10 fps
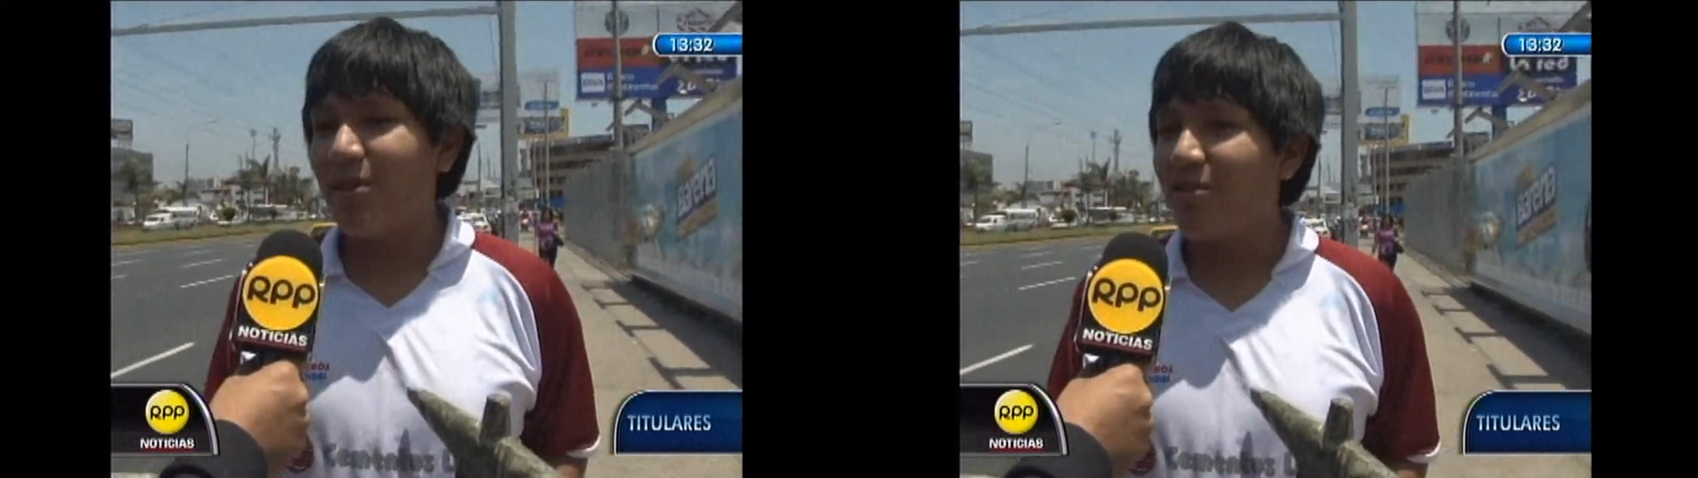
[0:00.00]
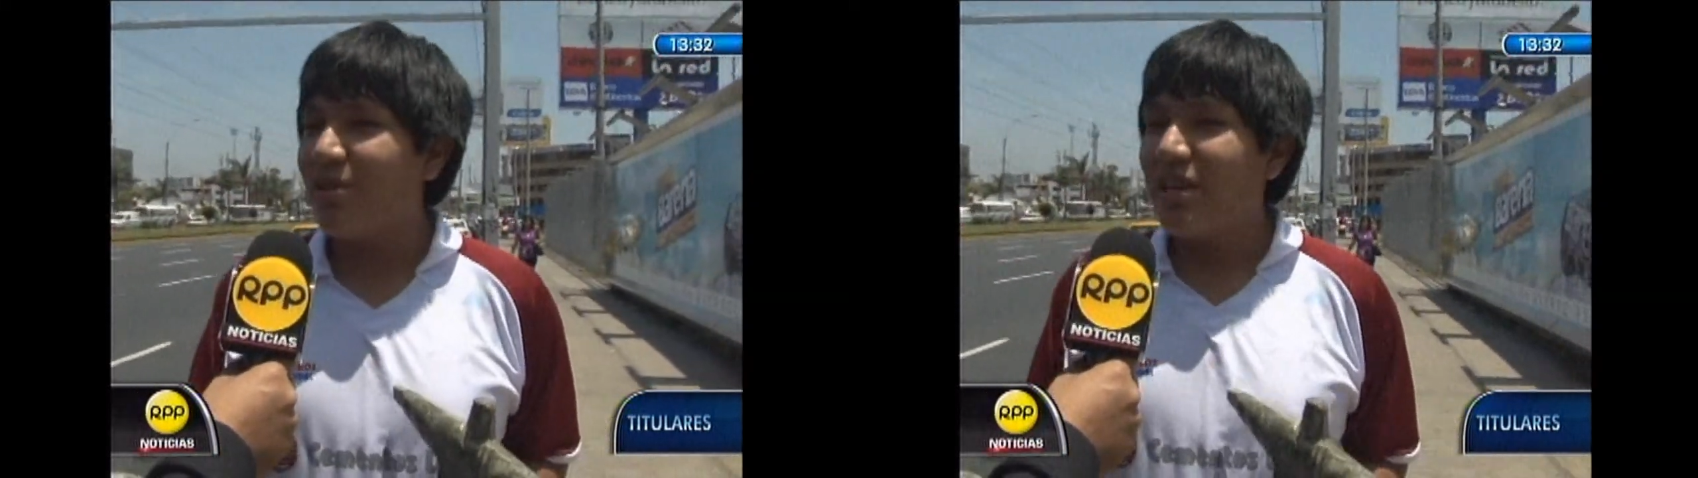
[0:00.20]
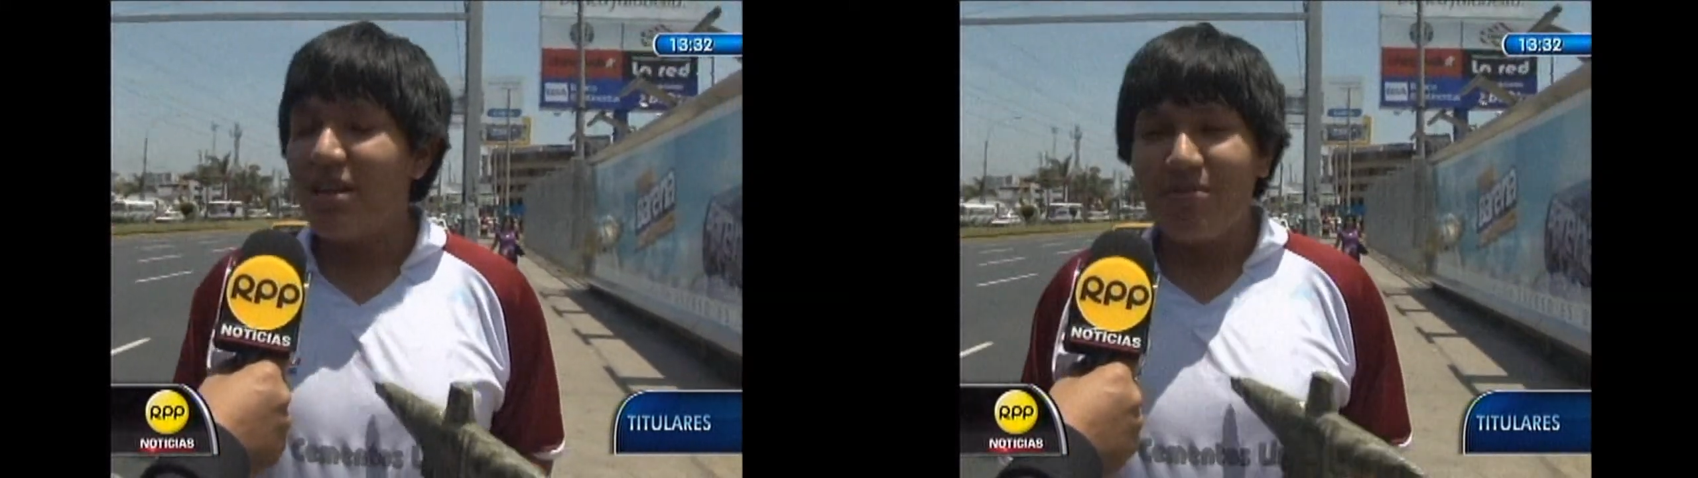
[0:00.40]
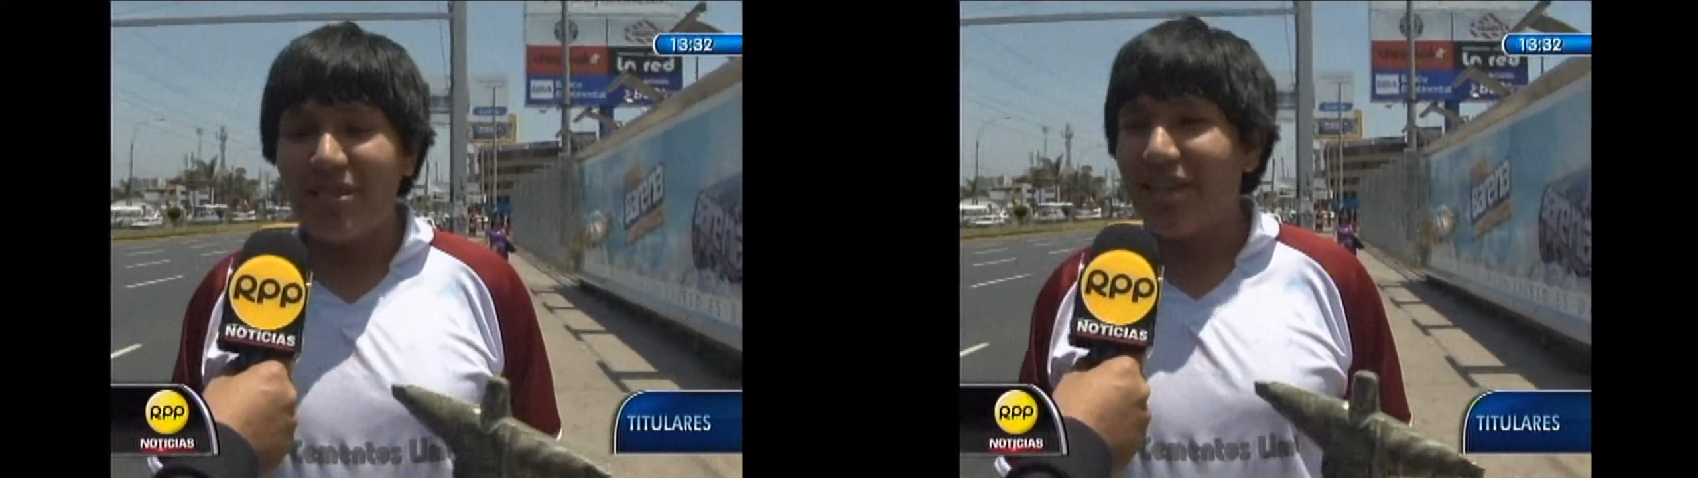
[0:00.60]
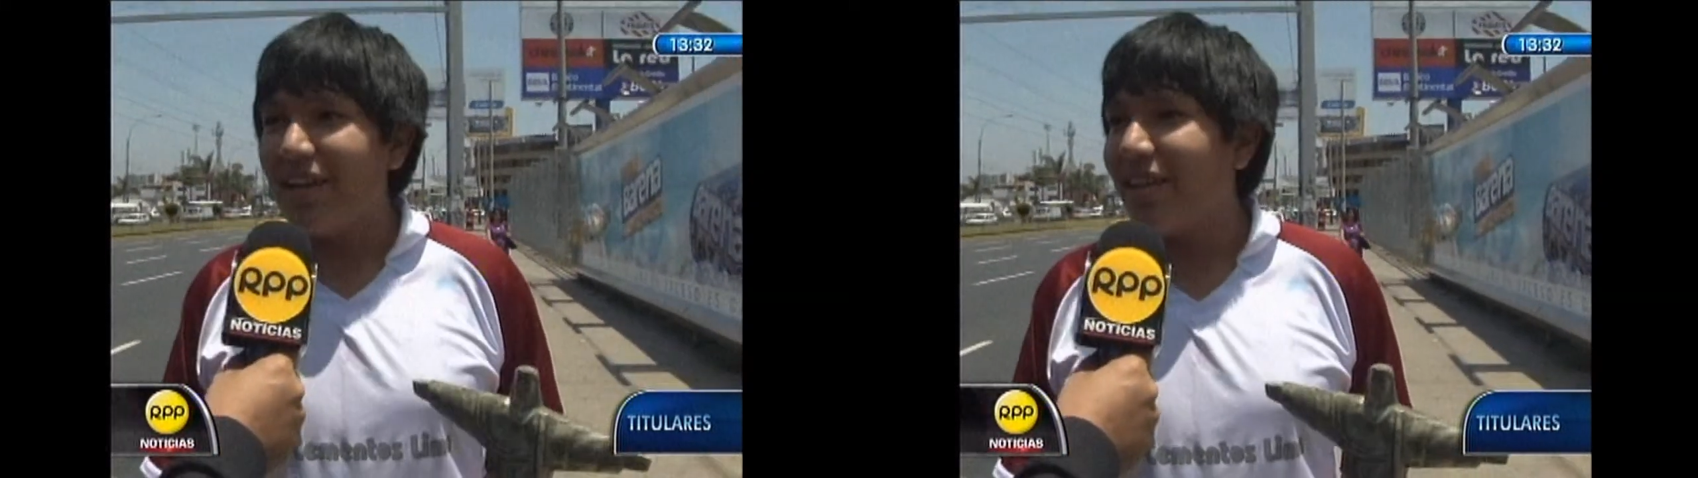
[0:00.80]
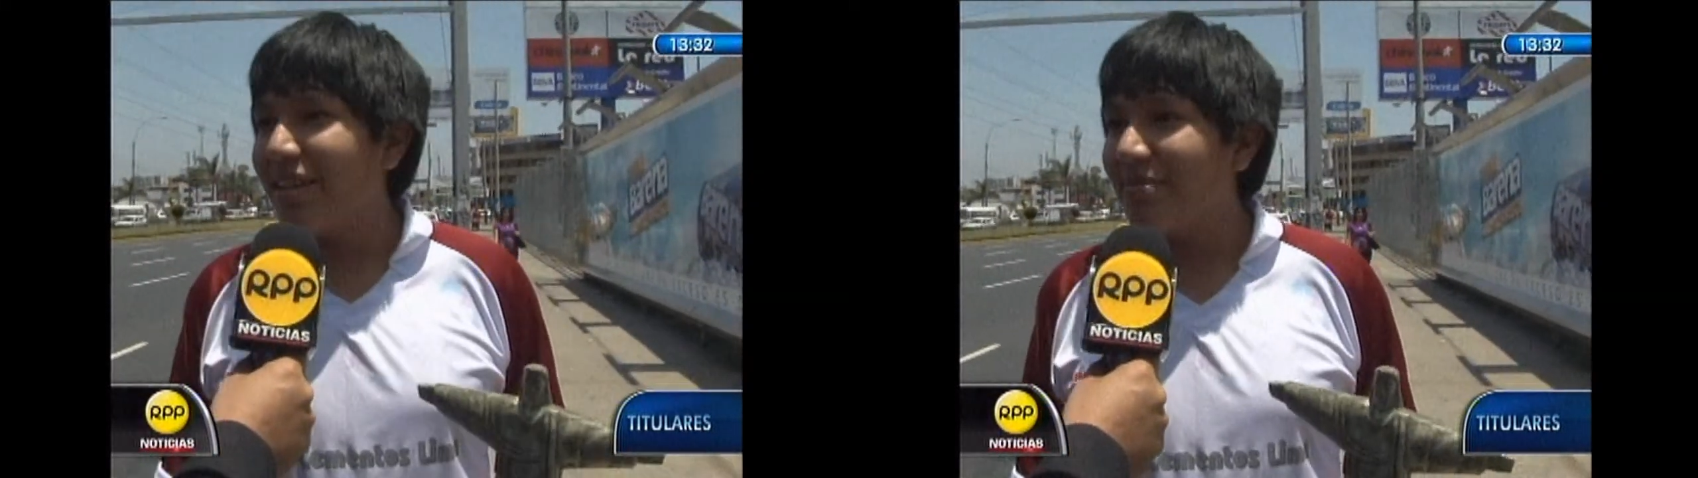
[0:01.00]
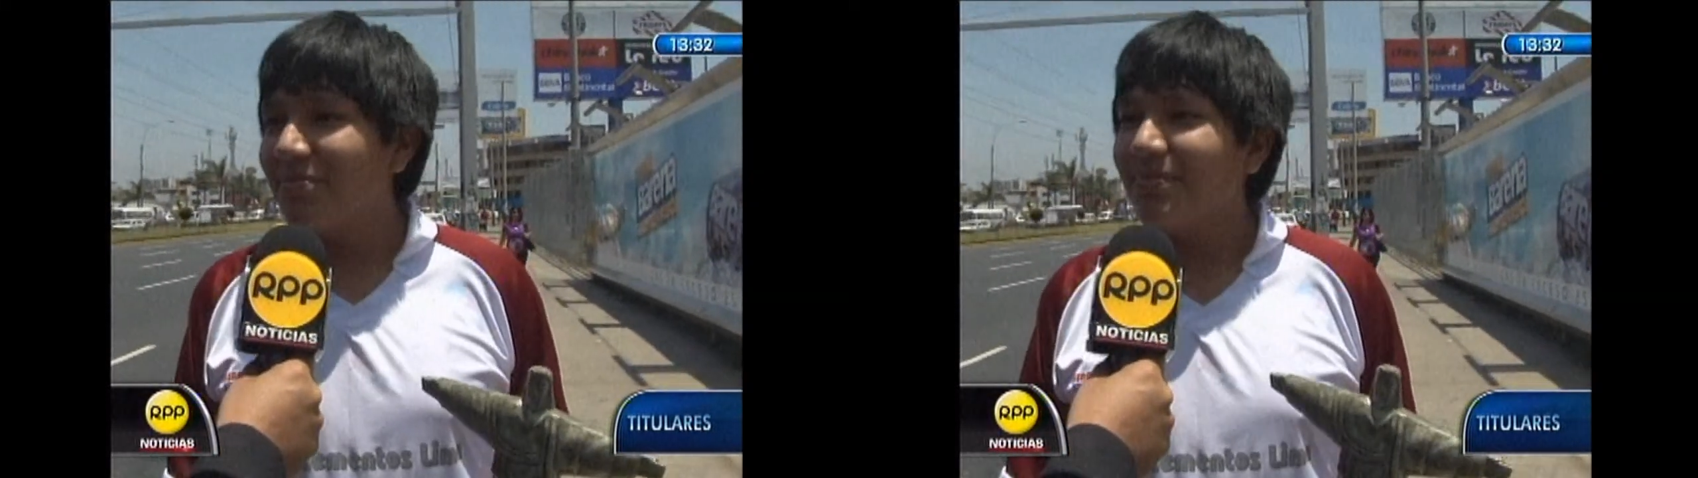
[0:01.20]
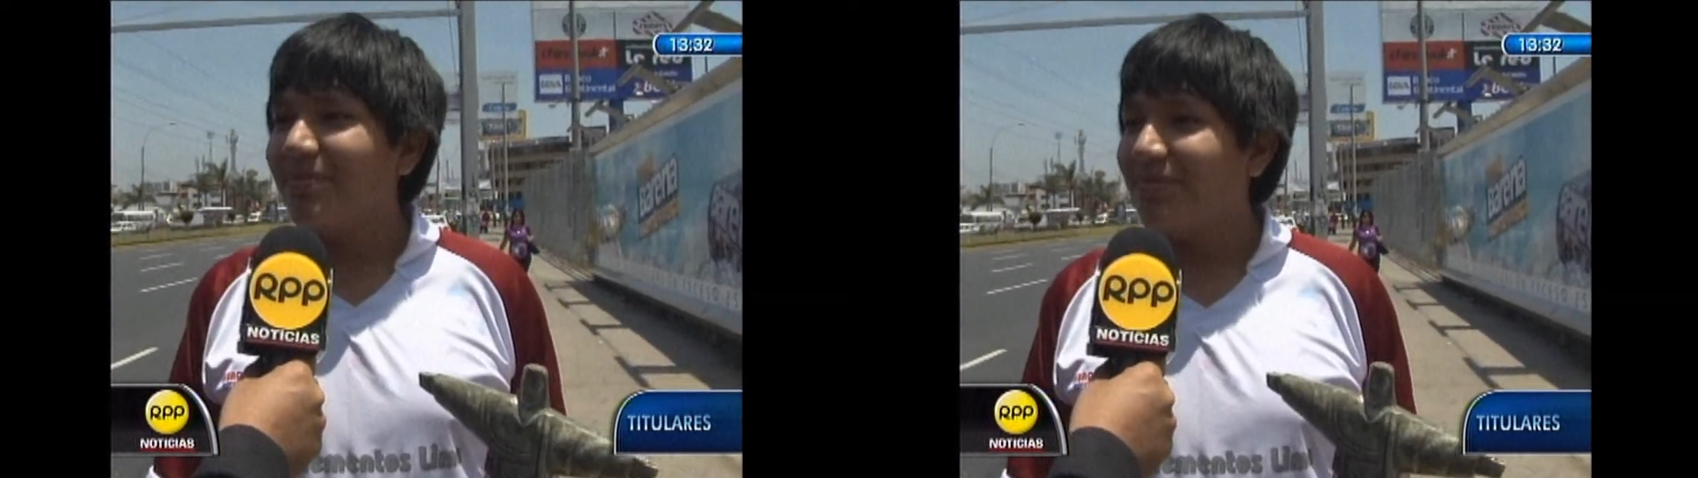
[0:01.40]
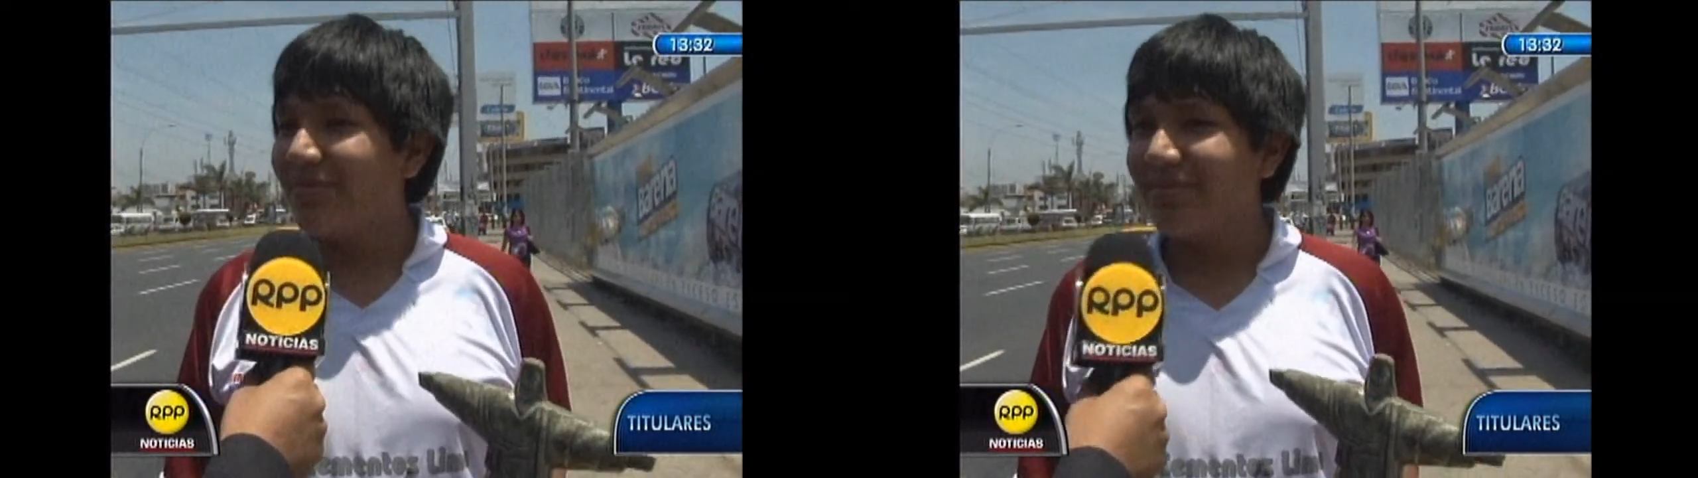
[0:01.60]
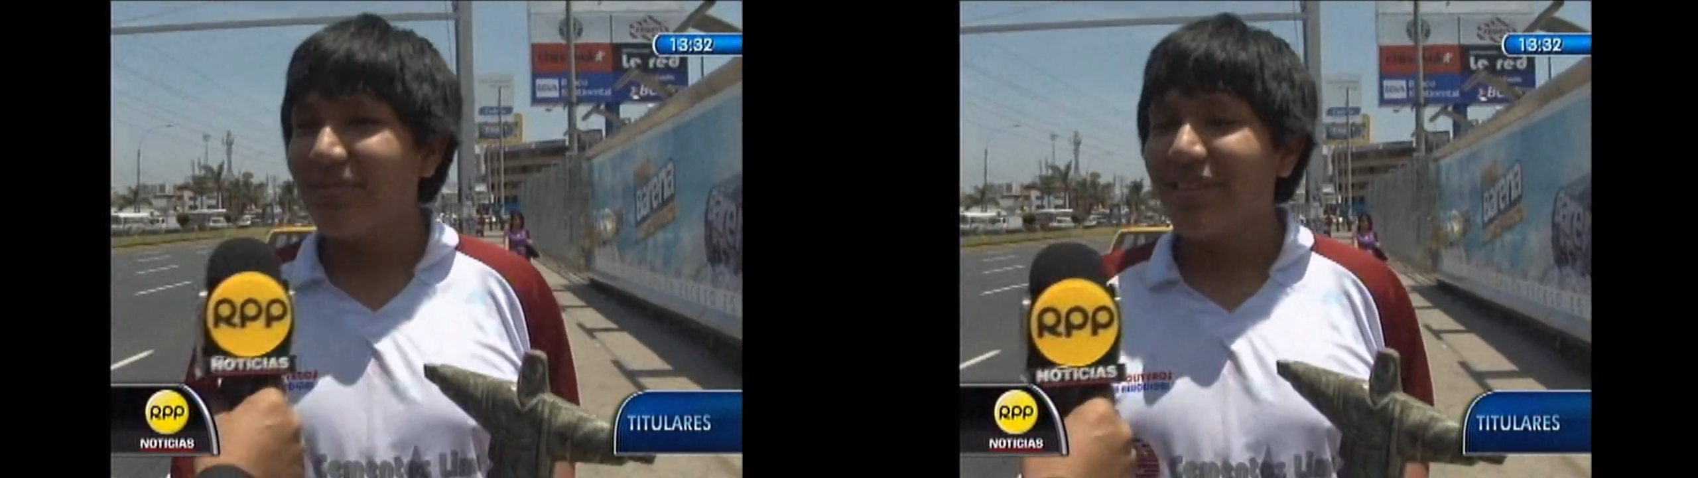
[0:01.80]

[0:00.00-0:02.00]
más para el Perú más adelante.